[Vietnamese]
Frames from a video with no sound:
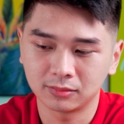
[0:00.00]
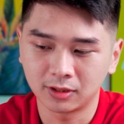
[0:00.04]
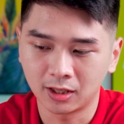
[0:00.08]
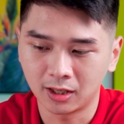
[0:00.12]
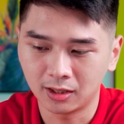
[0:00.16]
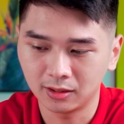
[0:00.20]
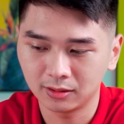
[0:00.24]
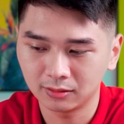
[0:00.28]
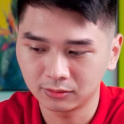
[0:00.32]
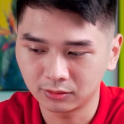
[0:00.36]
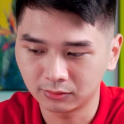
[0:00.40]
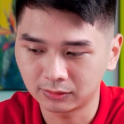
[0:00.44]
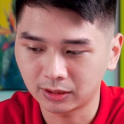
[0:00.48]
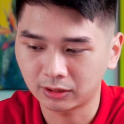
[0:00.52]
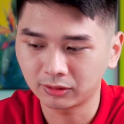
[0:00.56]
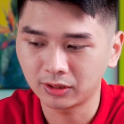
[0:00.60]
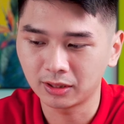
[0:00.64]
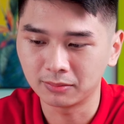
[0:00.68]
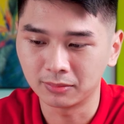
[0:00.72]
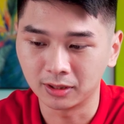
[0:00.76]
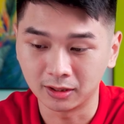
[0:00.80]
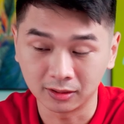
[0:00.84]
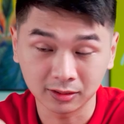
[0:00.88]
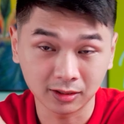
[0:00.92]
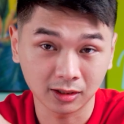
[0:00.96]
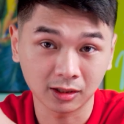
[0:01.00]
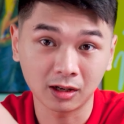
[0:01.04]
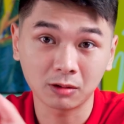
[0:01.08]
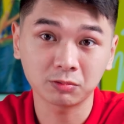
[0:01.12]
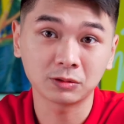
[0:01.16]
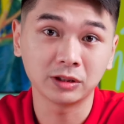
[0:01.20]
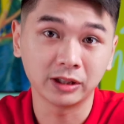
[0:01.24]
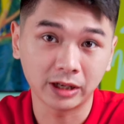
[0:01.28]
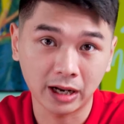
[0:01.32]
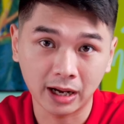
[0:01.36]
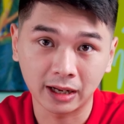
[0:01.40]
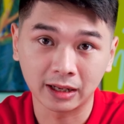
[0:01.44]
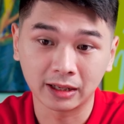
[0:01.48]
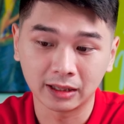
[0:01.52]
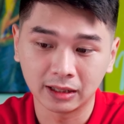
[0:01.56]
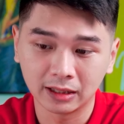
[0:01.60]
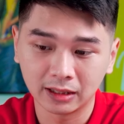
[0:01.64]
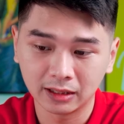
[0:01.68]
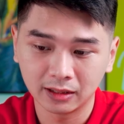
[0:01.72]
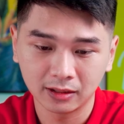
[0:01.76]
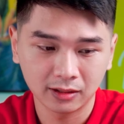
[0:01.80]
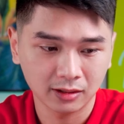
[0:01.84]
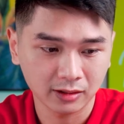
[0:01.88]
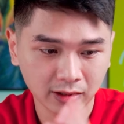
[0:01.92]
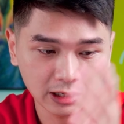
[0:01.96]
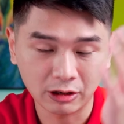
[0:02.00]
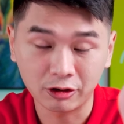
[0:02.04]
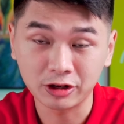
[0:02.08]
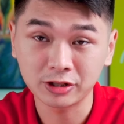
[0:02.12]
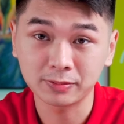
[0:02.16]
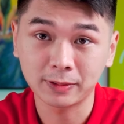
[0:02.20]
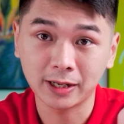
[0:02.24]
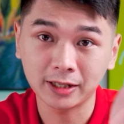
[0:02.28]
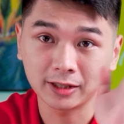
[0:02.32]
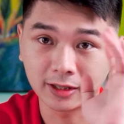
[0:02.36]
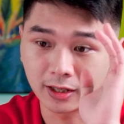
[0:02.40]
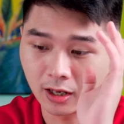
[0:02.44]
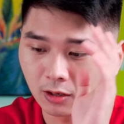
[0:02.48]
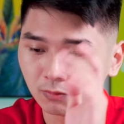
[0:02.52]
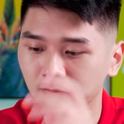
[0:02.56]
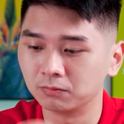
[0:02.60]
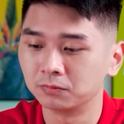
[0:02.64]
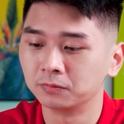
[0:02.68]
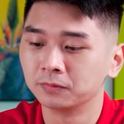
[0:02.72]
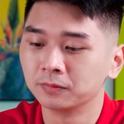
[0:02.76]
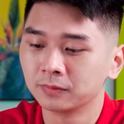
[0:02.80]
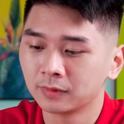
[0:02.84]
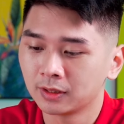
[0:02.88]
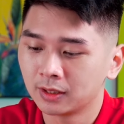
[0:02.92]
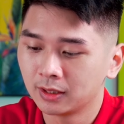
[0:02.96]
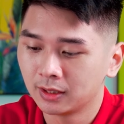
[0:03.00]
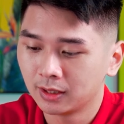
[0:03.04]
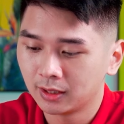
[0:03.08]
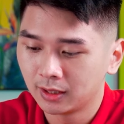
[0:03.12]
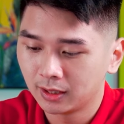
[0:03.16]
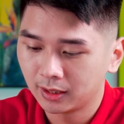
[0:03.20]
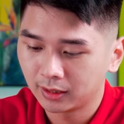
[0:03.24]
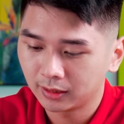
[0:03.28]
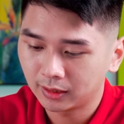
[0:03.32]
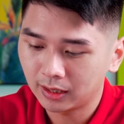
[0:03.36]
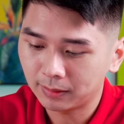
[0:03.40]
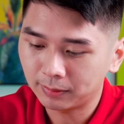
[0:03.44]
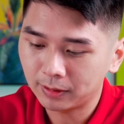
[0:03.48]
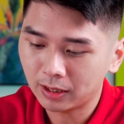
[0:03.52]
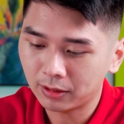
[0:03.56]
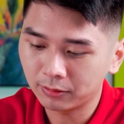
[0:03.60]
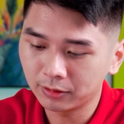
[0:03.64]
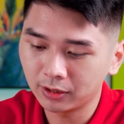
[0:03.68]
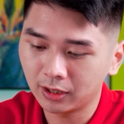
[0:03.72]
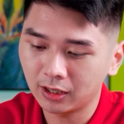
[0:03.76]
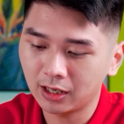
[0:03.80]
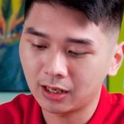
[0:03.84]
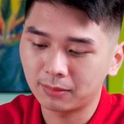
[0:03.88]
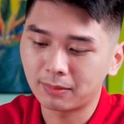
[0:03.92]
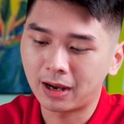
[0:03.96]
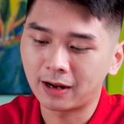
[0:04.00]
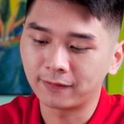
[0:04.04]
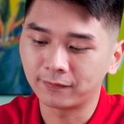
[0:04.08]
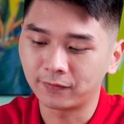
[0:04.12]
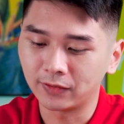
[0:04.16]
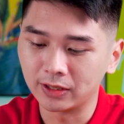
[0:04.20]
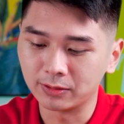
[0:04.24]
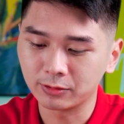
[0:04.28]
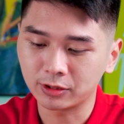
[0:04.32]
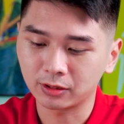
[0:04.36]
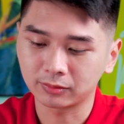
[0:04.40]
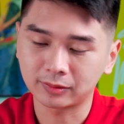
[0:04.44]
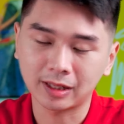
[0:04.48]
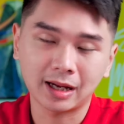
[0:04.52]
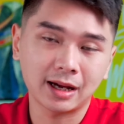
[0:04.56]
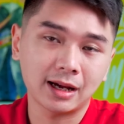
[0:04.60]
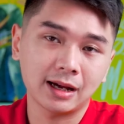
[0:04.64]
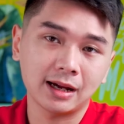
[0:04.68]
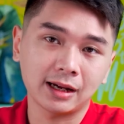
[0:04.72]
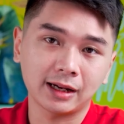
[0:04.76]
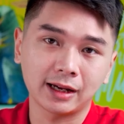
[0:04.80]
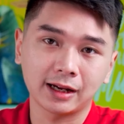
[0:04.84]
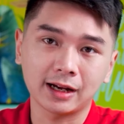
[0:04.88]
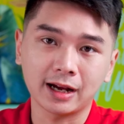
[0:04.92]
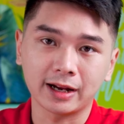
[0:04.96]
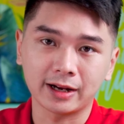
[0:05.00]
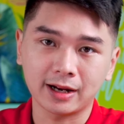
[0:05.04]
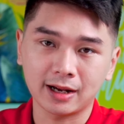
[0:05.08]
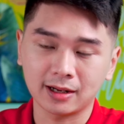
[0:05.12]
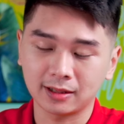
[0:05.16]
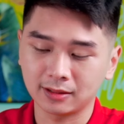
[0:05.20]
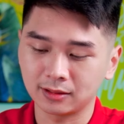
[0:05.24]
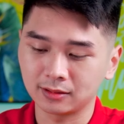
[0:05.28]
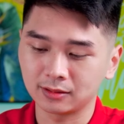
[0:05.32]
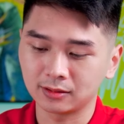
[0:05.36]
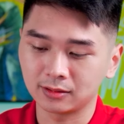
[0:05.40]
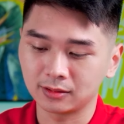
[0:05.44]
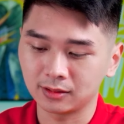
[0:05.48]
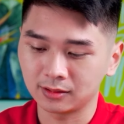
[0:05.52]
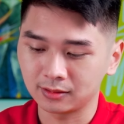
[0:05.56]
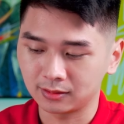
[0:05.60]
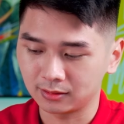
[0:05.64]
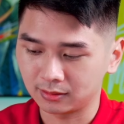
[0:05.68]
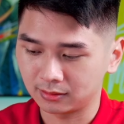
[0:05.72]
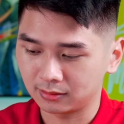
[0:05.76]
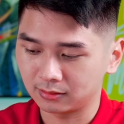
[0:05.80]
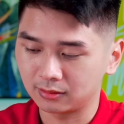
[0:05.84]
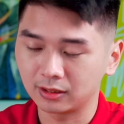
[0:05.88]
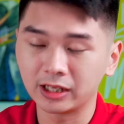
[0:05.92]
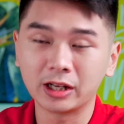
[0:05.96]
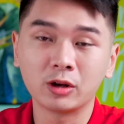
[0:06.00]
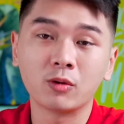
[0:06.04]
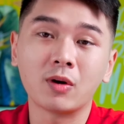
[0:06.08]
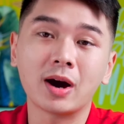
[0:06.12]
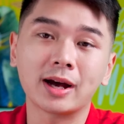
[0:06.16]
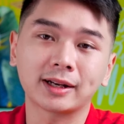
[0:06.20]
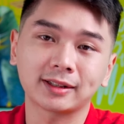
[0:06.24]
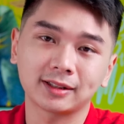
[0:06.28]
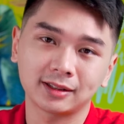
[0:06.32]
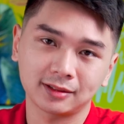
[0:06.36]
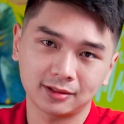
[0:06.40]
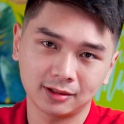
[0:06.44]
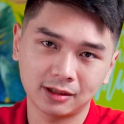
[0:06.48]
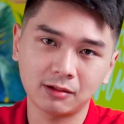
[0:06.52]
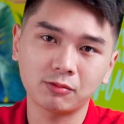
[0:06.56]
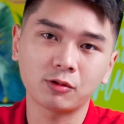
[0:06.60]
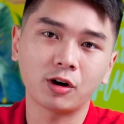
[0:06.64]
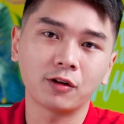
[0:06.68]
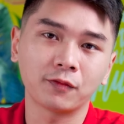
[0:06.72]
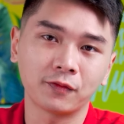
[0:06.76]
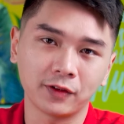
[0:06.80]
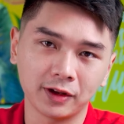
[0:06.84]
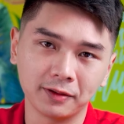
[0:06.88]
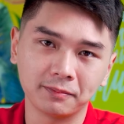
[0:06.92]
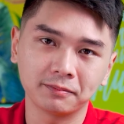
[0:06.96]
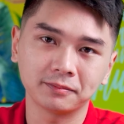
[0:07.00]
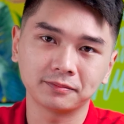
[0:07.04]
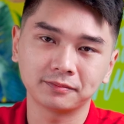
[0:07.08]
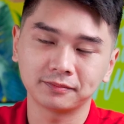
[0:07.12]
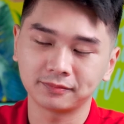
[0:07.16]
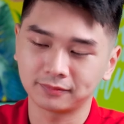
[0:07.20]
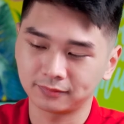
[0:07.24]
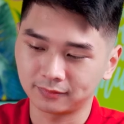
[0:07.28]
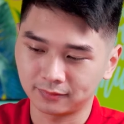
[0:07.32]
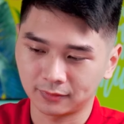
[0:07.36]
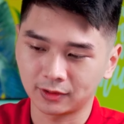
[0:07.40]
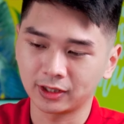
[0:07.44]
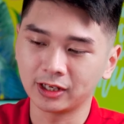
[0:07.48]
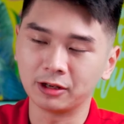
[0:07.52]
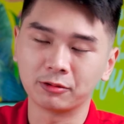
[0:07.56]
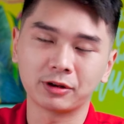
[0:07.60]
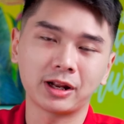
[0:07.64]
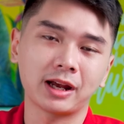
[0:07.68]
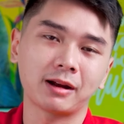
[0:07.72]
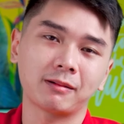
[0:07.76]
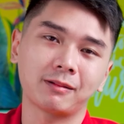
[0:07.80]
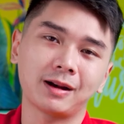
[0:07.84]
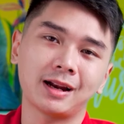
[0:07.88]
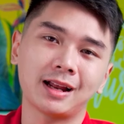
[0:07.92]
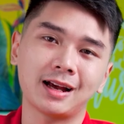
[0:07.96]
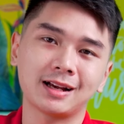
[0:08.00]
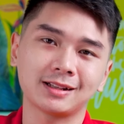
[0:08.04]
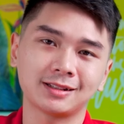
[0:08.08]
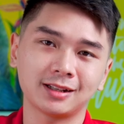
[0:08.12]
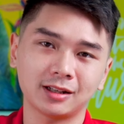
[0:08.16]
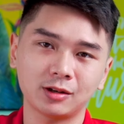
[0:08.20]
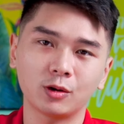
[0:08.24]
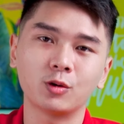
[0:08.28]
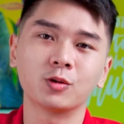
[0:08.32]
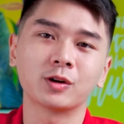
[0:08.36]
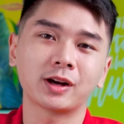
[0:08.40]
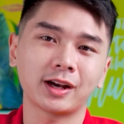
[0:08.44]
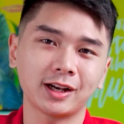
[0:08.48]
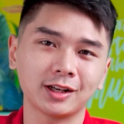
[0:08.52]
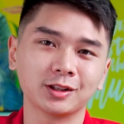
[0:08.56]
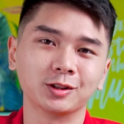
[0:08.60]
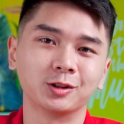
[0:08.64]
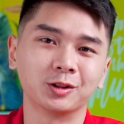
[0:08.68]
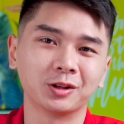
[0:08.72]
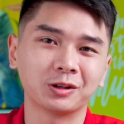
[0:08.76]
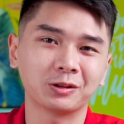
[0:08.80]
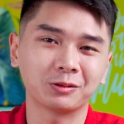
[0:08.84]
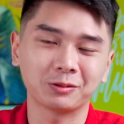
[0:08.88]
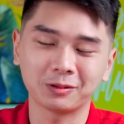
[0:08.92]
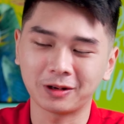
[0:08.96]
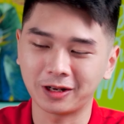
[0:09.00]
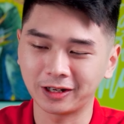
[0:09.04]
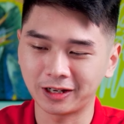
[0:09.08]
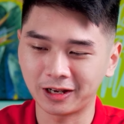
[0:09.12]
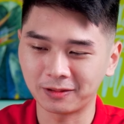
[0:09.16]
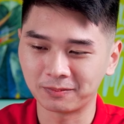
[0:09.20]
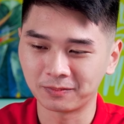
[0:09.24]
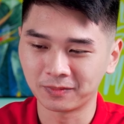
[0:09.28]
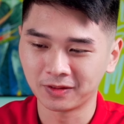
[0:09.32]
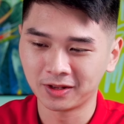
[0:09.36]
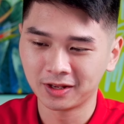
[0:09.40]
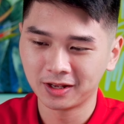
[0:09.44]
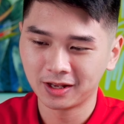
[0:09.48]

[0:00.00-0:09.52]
đó chúng ta có thể mở ở tận góc như thế này đeo ACPS thì không tiếp theo nữa là bàn phím trong ta cái khả năng linh hoạt góc gõ phím điều này cũng là rất ok rồi đúng rồi anh em